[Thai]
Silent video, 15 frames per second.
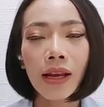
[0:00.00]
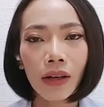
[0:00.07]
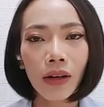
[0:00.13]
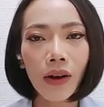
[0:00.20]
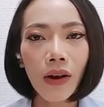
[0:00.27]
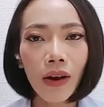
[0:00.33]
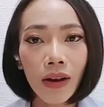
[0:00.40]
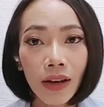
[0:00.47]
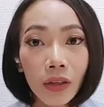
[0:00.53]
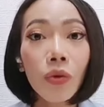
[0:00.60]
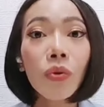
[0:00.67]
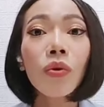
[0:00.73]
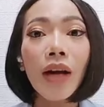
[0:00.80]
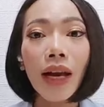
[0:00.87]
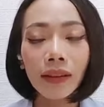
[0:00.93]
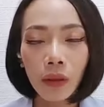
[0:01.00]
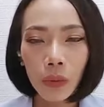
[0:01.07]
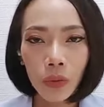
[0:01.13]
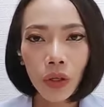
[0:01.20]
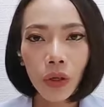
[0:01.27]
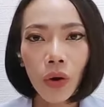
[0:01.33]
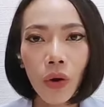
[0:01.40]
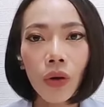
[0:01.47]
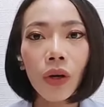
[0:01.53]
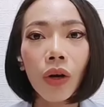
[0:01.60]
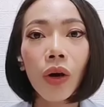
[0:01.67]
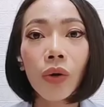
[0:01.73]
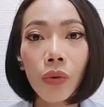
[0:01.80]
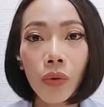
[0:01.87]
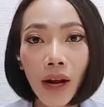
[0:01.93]
แล้วก็ดูการตอบสนองแล้ว
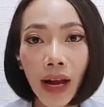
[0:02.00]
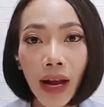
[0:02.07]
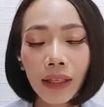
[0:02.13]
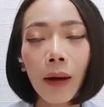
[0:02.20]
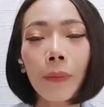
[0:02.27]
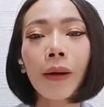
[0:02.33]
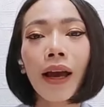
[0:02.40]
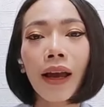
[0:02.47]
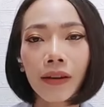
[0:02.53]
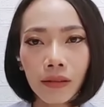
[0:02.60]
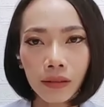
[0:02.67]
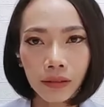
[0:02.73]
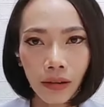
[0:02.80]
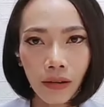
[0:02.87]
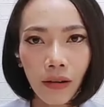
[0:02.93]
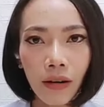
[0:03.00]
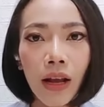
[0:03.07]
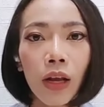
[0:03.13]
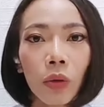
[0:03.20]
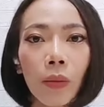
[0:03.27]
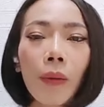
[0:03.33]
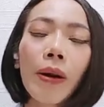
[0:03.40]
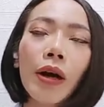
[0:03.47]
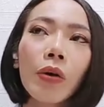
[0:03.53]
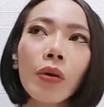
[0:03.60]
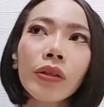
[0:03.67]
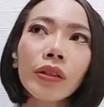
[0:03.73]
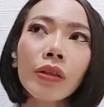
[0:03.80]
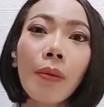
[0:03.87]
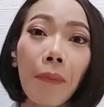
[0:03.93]
ก็ดูการขับถ่ายของน้องคุณแม่บางค
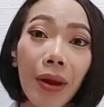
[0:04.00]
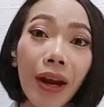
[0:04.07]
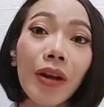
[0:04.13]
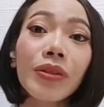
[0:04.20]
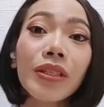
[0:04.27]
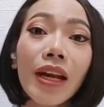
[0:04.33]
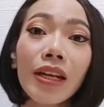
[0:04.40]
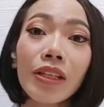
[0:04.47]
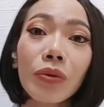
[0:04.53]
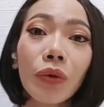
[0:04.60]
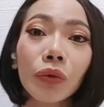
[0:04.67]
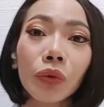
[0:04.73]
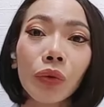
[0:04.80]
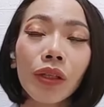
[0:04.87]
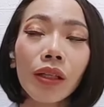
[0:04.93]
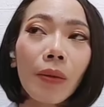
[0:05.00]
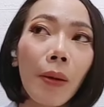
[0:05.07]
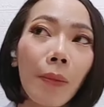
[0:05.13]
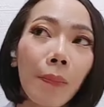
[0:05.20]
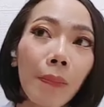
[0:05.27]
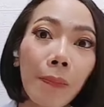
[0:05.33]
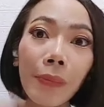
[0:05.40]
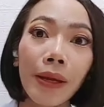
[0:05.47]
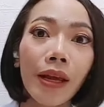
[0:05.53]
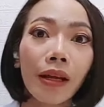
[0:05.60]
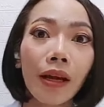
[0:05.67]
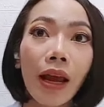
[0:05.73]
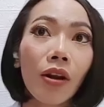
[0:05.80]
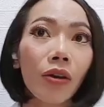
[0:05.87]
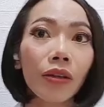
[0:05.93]
นคือแบบไม่เข้าใจในส่วนของตรงนี้ก็แบบไปเปลี่ยน
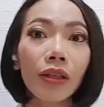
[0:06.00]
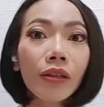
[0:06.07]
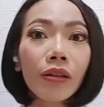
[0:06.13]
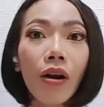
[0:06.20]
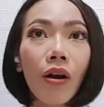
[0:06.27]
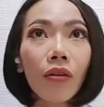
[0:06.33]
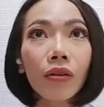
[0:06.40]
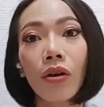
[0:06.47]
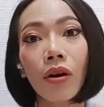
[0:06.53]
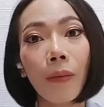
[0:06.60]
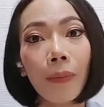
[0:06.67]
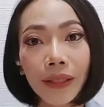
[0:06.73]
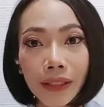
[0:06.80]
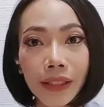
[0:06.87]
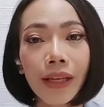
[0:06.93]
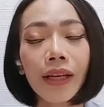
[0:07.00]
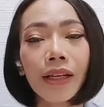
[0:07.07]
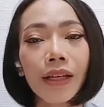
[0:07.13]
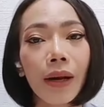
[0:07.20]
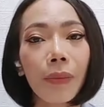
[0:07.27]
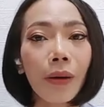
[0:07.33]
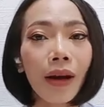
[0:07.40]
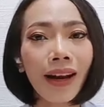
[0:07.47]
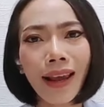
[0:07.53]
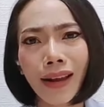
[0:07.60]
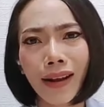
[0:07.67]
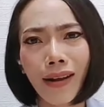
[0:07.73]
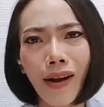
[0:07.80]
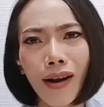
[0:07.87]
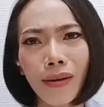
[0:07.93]
ให้น้องกินก่อนน้องก็ปฏิเสธเลยนะเพราะอะไร
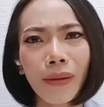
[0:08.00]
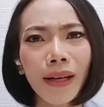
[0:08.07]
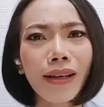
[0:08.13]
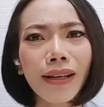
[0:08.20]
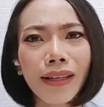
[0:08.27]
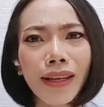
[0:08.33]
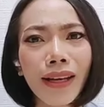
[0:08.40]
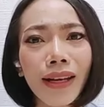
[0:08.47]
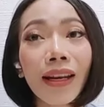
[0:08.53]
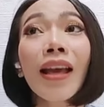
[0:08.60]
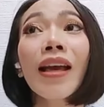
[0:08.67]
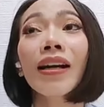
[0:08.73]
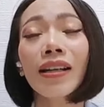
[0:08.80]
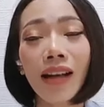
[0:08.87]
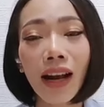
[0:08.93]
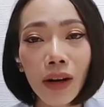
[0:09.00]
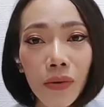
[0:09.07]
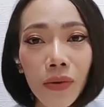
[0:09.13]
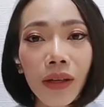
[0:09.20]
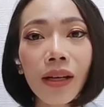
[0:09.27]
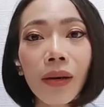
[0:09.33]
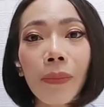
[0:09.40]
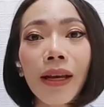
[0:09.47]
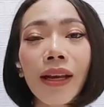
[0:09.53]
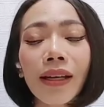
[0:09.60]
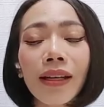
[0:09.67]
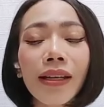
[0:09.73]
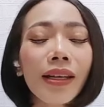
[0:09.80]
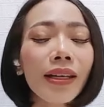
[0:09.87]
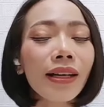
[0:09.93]
ก่อนไม่เคยกินคือถ้าลูกเธอเป็นเด็ก
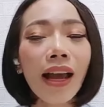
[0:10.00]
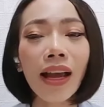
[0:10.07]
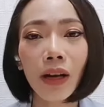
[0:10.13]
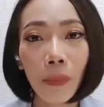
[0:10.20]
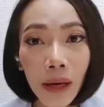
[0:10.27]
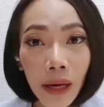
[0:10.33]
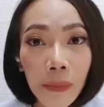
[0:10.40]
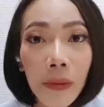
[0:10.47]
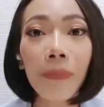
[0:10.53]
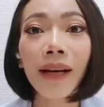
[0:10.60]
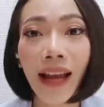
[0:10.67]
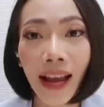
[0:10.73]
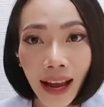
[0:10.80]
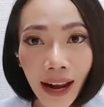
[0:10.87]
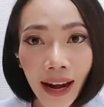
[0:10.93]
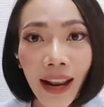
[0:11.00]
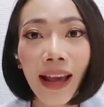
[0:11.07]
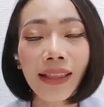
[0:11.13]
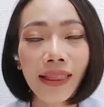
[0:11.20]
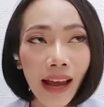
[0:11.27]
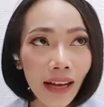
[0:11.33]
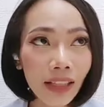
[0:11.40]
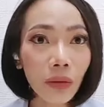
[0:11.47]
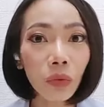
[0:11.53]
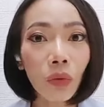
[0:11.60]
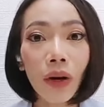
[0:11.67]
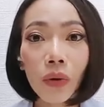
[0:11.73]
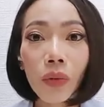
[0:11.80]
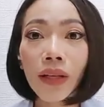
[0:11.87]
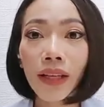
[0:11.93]
ที่กินง่ายก็ไม่ได้มีปัญหาอะไรแต่ถ้าสมม
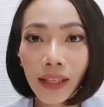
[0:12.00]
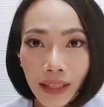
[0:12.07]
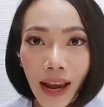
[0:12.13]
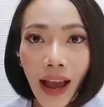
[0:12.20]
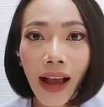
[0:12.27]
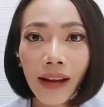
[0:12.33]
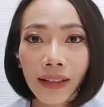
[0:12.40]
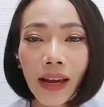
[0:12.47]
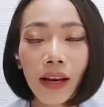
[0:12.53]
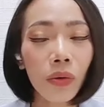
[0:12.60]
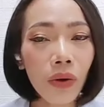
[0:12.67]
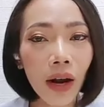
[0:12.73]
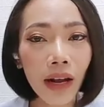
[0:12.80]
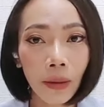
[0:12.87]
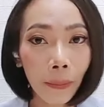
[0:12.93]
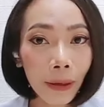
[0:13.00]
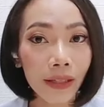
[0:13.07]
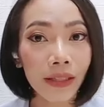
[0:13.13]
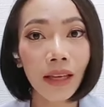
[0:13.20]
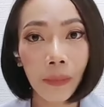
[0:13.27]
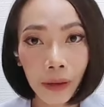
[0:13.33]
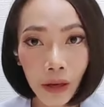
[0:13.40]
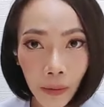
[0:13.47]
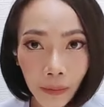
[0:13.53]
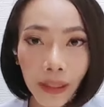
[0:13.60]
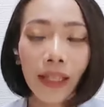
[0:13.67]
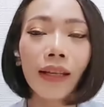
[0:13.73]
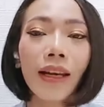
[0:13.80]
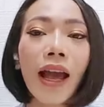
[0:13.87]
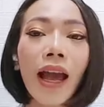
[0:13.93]
ติว่าลูกกินยากเงี้ยลูกก็อาจจะปฏิเสธไม่ยอม
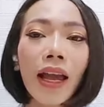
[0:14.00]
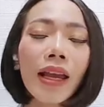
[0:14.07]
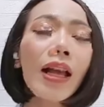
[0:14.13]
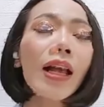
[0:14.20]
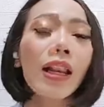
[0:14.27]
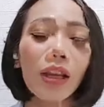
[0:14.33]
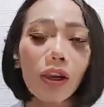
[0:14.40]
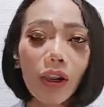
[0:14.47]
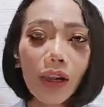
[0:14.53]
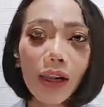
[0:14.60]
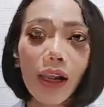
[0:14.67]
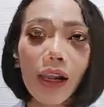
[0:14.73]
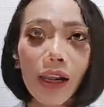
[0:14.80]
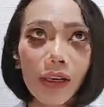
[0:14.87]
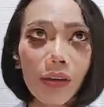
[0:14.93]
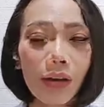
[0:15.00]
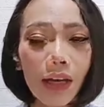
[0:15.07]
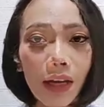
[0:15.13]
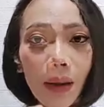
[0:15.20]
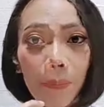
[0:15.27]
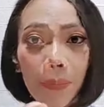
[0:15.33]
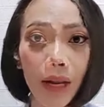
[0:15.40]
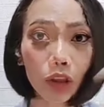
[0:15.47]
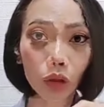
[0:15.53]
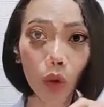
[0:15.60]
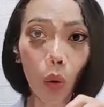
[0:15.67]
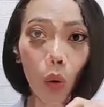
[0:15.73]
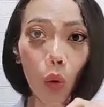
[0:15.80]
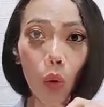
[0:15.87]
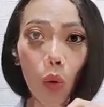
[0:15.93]
กินได้แล้วก็ในขณะเดียวกันถ้าเปลี่ยน
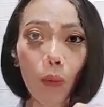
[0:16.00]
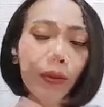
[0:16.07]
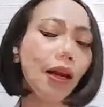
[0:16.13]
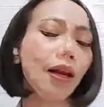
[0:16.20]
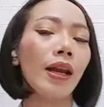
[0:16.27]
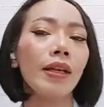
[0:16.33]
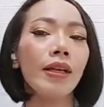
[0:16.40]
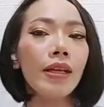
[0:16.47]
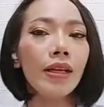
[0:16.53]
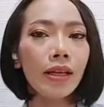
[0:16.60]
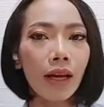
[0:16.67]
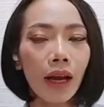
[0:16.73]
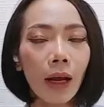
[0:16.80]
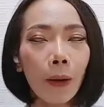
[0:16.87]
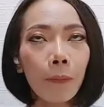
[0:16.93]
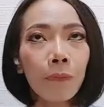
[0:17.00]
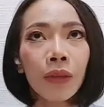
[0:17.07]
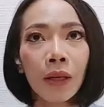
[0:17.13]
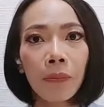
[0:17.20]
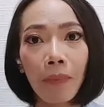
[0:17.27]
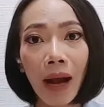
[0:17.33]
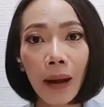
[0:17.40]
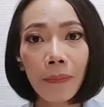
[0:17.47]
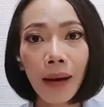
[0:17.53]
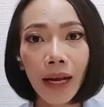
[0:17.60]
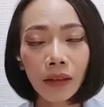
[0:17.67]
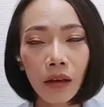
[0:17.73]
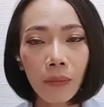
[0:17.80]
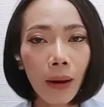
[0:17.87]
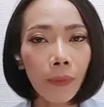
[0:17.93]
ตู้มในทันทีอย่างเงี้ยค่ะบางบ้า
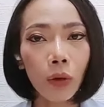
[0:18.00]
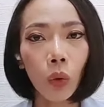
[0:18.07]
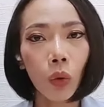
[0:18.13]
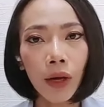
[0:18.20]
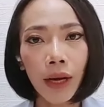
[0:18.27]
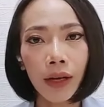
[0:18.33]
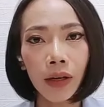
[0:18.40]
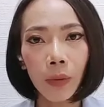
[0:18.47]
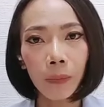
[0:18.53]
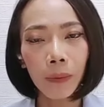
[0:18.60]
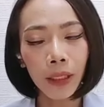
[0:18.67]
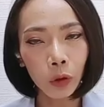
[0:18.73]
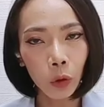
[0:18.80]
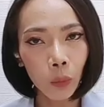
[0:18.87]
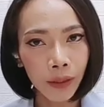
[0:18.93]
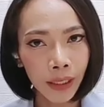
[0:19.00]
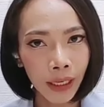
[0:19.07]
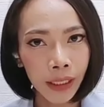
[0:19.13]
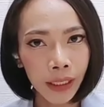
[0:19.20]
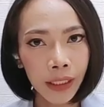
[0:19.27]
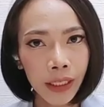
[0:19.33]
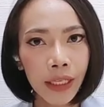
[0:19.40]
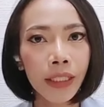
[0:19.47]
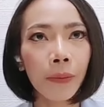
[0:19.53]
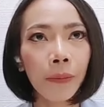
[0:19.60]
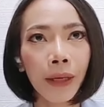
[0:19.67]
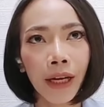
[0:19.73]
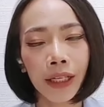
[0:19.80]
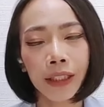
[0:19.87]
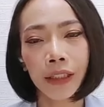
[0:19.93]
นก็แบบโอ้ให้น้องเปลี่ยนตุ้มในทันทีก็เจอ
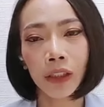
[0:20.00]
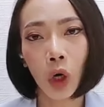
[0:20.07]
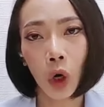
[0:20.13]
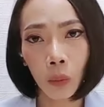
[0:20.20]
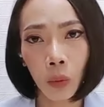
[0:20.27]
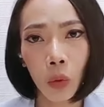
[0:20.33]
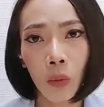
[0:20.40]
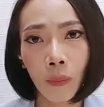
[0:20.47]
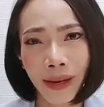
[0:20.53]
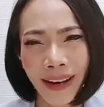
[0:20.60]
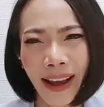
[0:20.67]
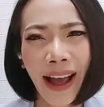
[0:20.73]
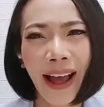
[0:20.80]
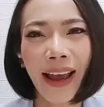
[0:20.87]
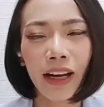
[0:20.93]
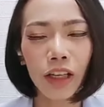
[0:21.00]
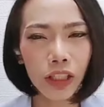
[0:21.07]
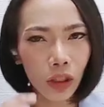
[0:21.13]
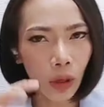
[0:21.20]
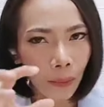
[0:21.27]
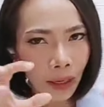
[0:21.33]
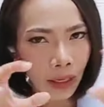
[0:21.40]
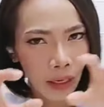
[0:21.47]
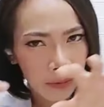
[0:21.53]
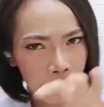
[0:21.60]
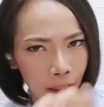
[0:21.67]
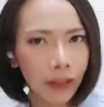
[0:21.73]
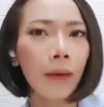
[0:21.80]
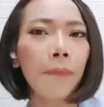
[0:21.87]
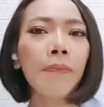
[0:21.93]
ปัญหาคือท้องผูกไม่ถ่ายก็จะต้องมาเริ่ม
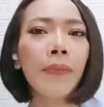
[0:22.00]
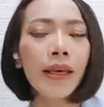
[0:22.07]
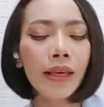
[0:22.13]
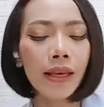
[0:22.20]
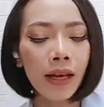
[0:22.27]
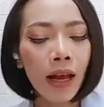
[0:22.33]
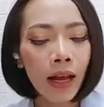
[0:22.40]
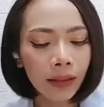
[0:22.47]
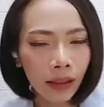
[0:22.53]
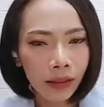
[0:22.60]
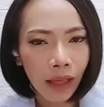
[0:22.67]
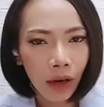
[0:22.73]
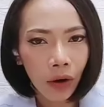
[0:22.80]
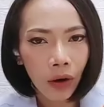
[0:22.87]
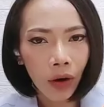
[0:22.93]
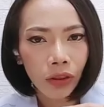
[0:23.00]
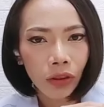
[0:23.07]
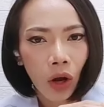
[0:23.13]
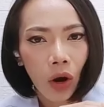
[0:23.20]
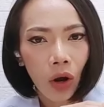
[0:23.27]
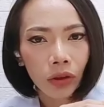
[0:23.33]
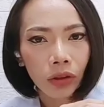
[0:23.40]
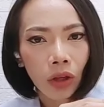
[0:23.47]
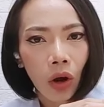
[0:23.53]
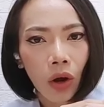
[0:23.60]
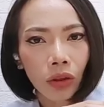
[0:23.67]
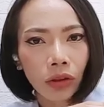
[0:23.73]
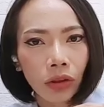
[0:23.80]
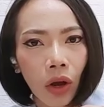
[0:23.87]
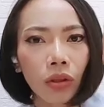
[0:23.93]
สเต็ปใหม่อีกตั้งแต่ค่อยๆเตาะ
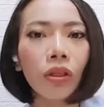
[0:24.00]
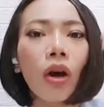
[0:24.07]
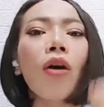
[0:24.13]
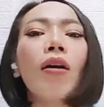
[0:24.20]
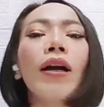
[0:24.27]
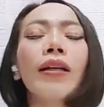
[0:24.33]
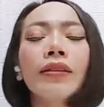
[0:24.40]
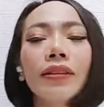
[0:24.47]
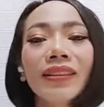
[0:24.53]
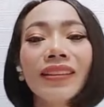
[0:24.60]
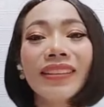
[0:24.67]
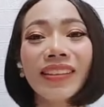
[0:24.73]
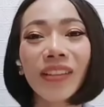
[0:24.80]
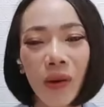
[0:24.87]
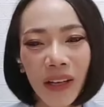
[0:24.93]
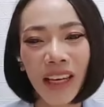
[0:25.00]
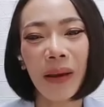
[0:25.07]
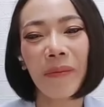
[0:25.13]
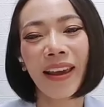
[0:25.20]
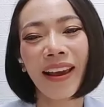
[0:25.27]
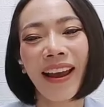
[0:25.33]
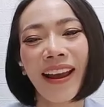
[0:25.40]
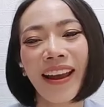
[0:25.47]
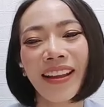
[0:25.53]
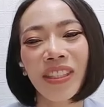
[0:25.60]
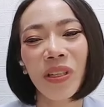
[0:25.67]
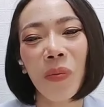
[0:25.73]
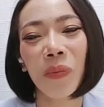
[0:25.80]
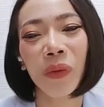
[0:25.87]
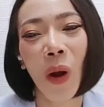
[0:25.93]
เตาะเตาะเตาะกันขึ้นโอเคไหมคะ
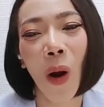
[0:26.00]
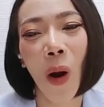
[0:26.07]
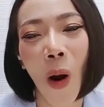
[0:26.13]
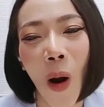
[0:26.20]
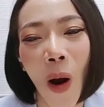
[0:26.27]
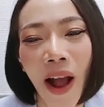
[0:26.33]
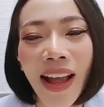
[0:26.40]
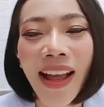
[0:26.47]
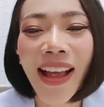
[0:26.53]
จบเนาะ